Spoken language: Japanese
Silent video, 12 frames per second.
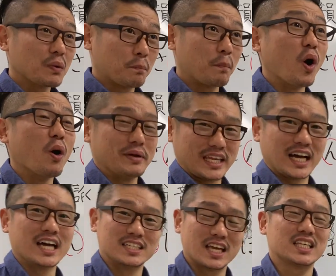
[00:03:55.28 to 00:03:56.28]
歩みたい
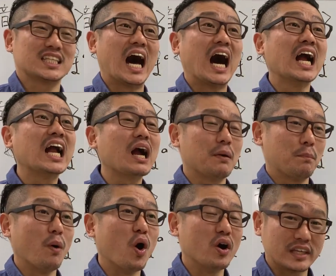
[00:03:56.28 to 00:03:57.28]
な感じで散
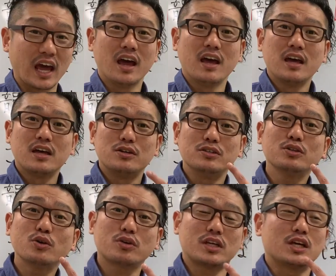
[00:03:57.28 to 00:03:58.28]
歩ね。う
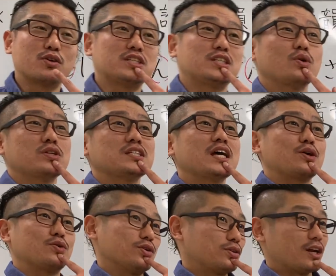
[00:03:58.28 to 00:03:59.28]
の時に口閉じない
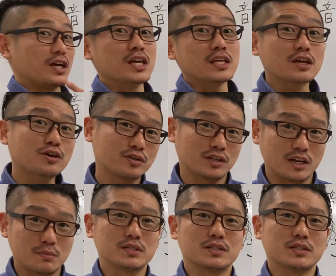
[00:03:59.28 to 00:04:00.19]
ように言ったら言いにくくなりま